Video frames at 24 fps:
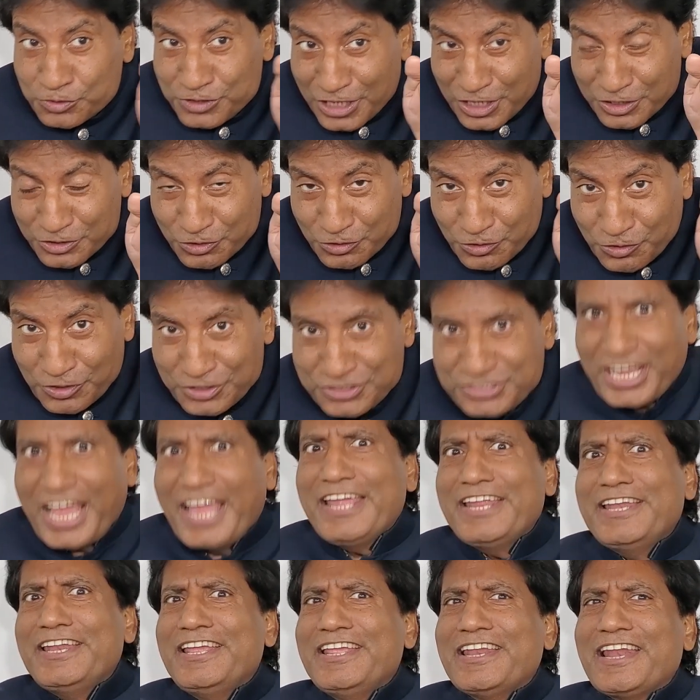उधर तो कोई
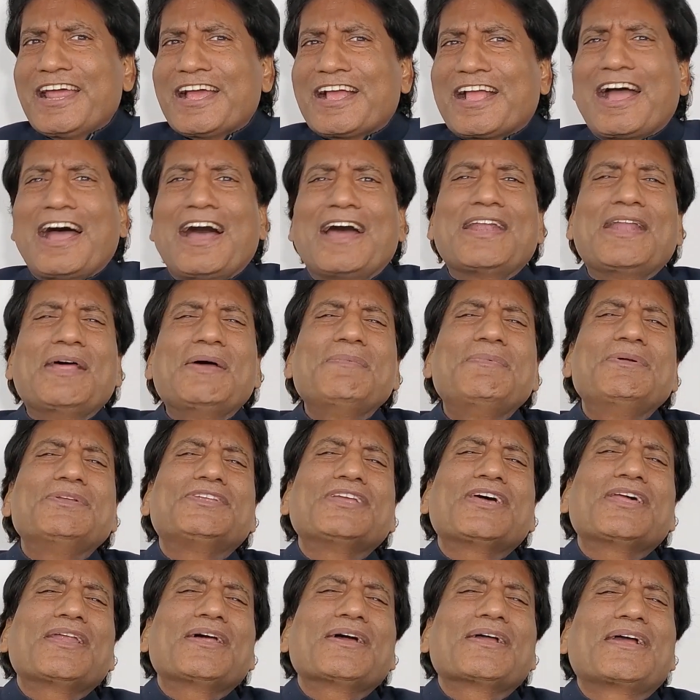जा ही नहीं रहा खाना
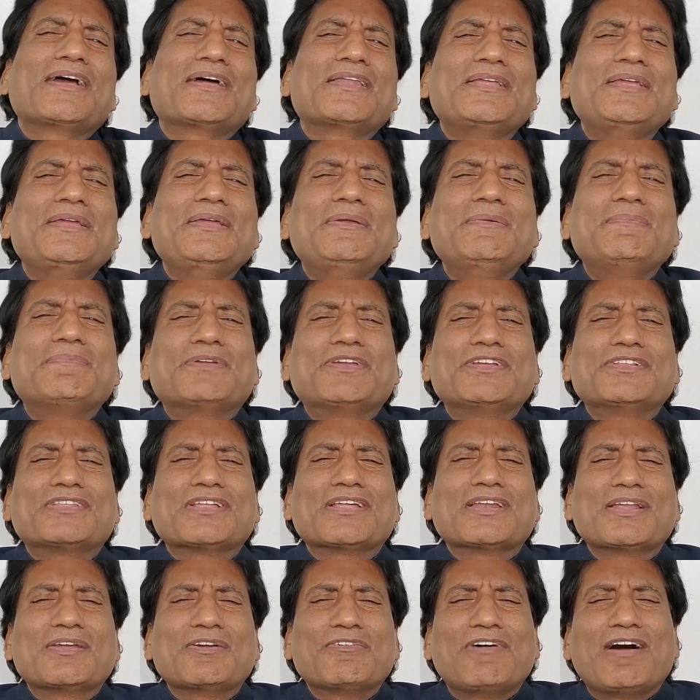बेचारा गरीब
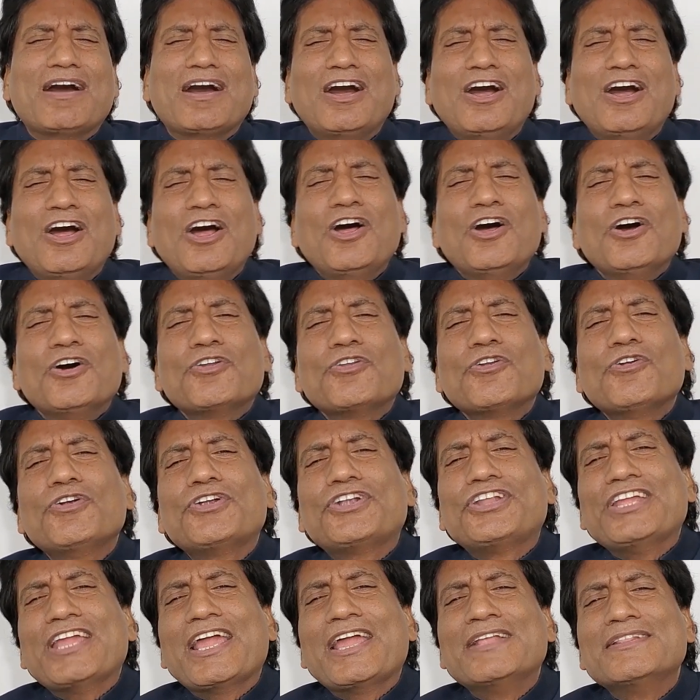की तरह वहां
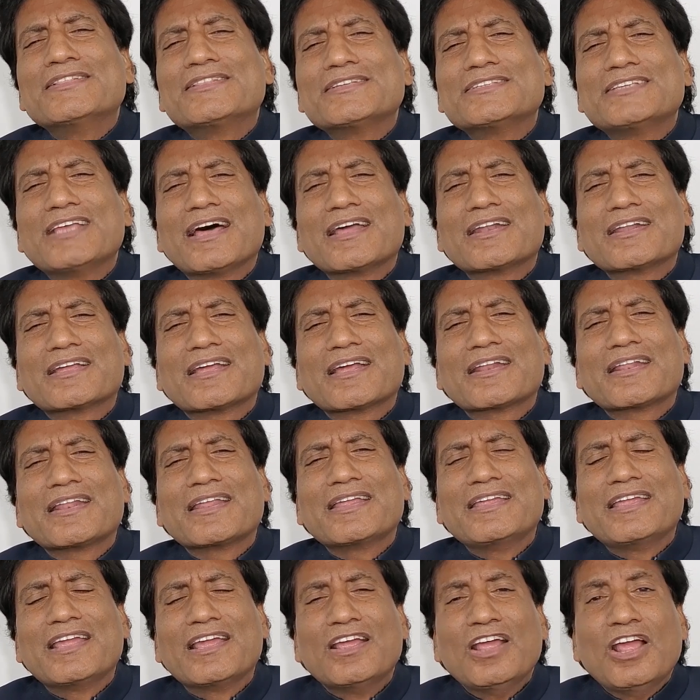रोटियां इंतजार कर
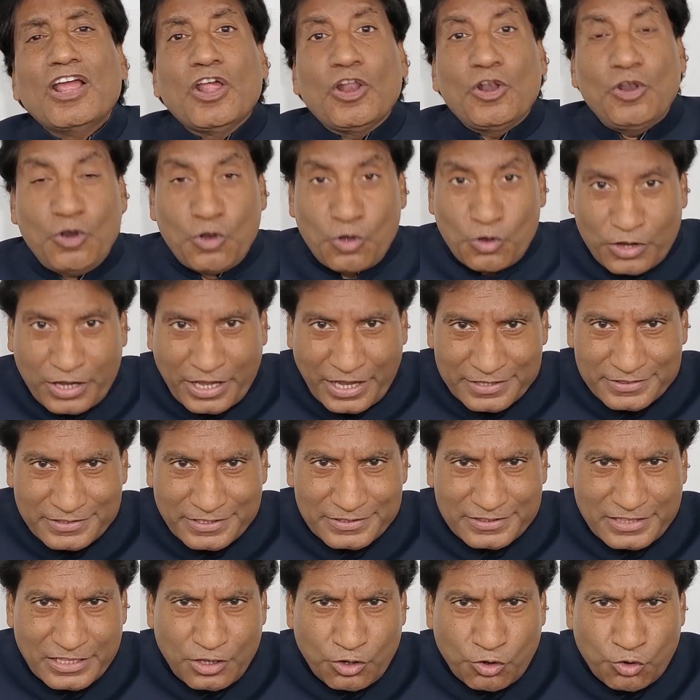रही है लोग
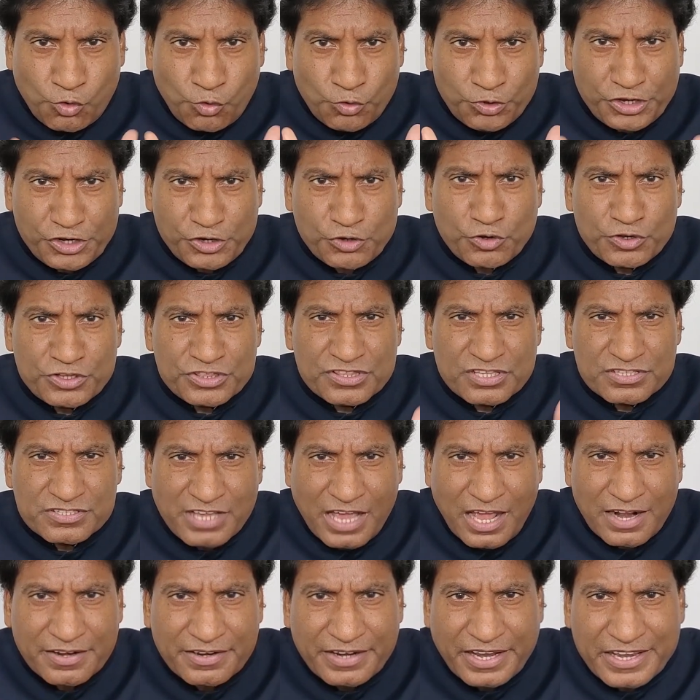कहते थे रोटी को
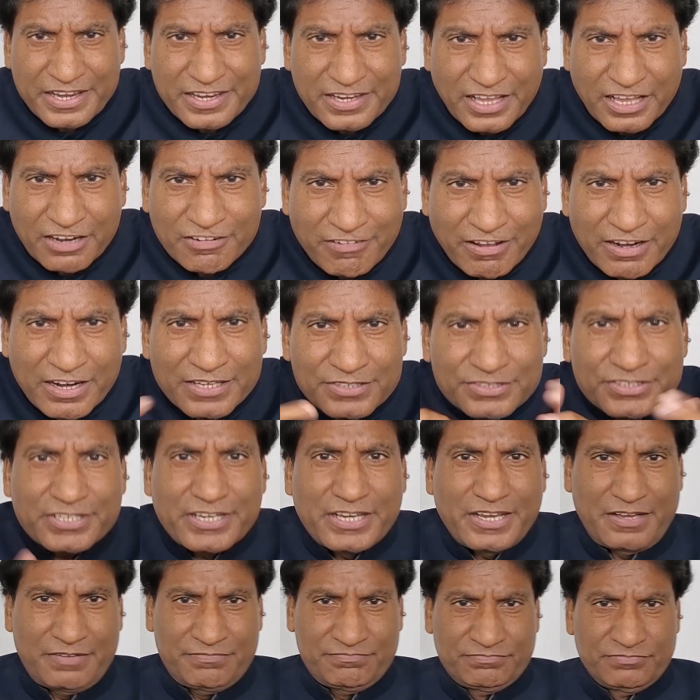इंतजार नहीं करवाना
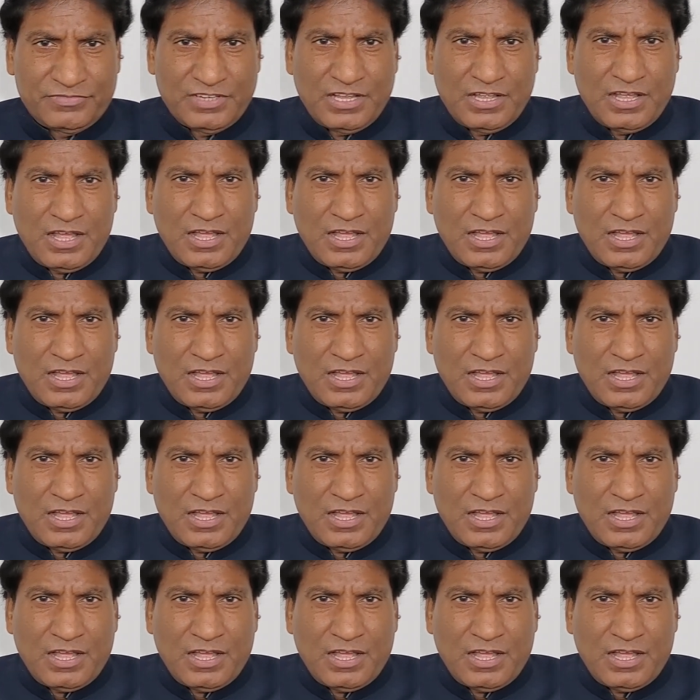चाहिए